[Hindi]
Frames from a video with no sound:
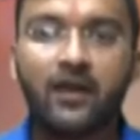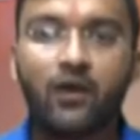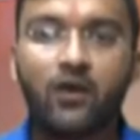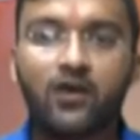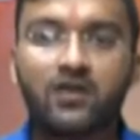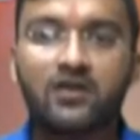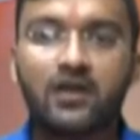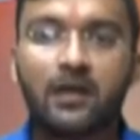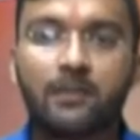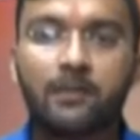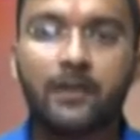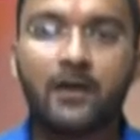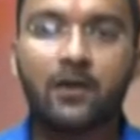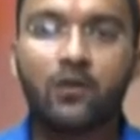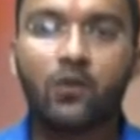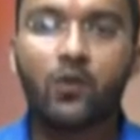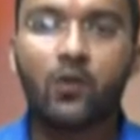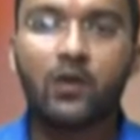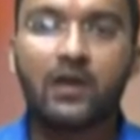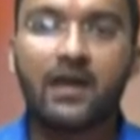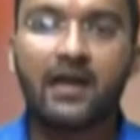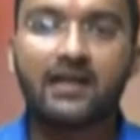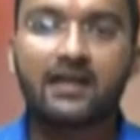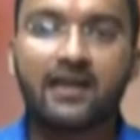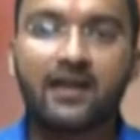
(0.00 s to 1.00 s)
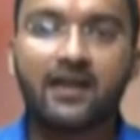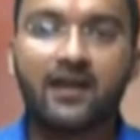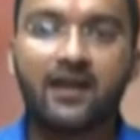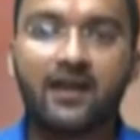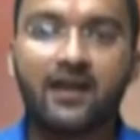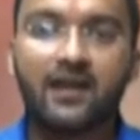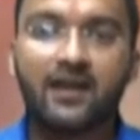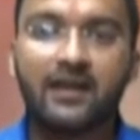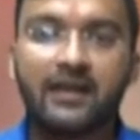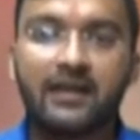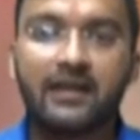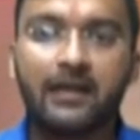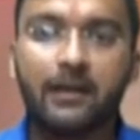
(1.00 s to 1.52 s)
के अवसर पर कोलकाता
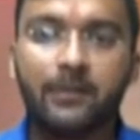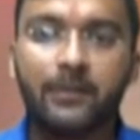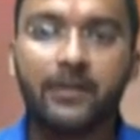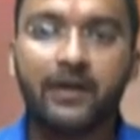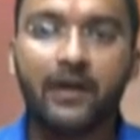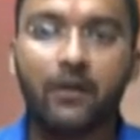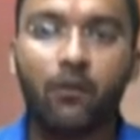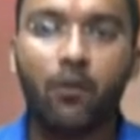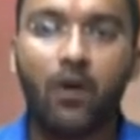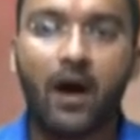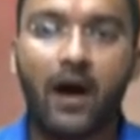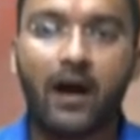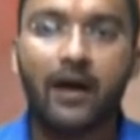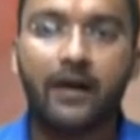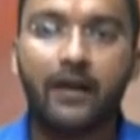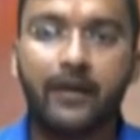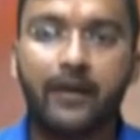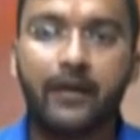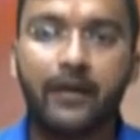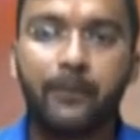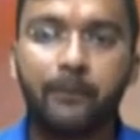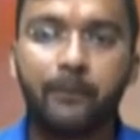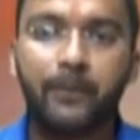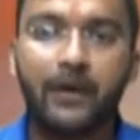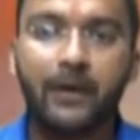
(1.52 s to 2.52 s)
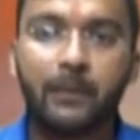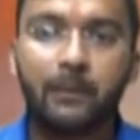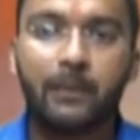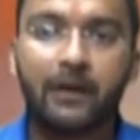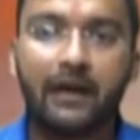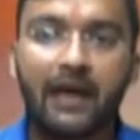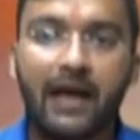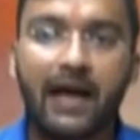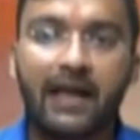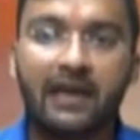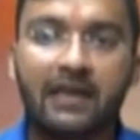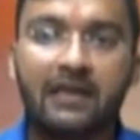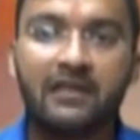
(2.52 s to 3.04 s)
नगर निगम के वार्ड नंबर
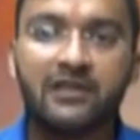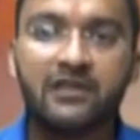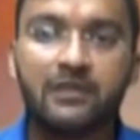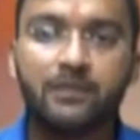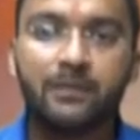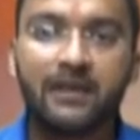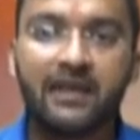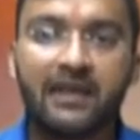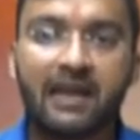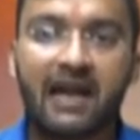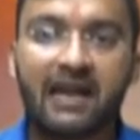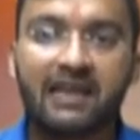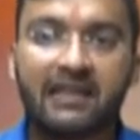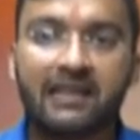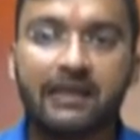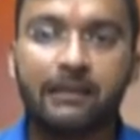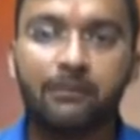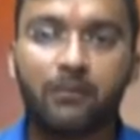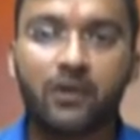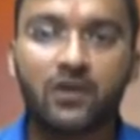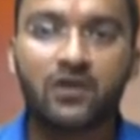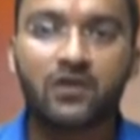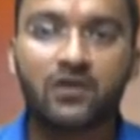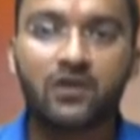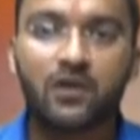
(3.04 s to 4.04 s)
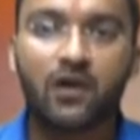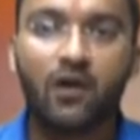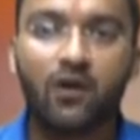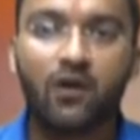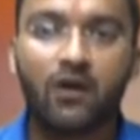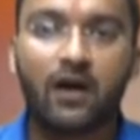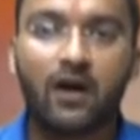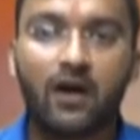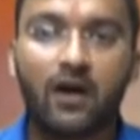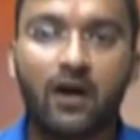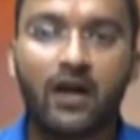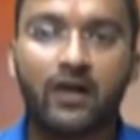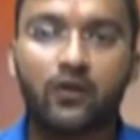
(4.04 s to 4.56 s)
42 में राखी महोत्सव
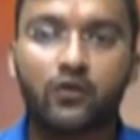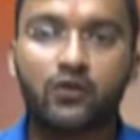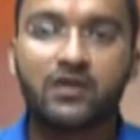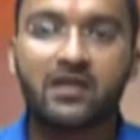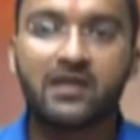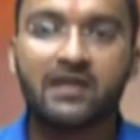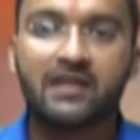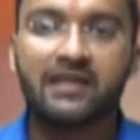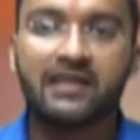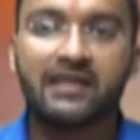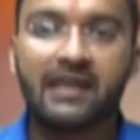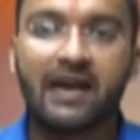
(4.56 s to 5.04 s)
का आयोजन